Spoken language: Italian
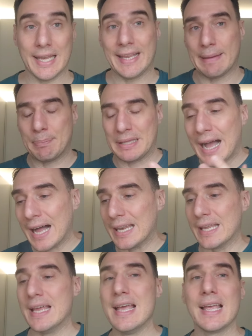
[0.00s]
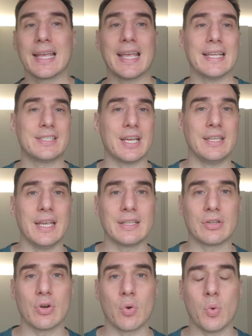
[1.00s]
il capitale che c'è
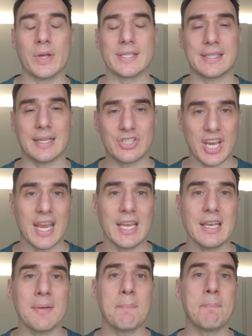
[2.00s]
dietro questa chain,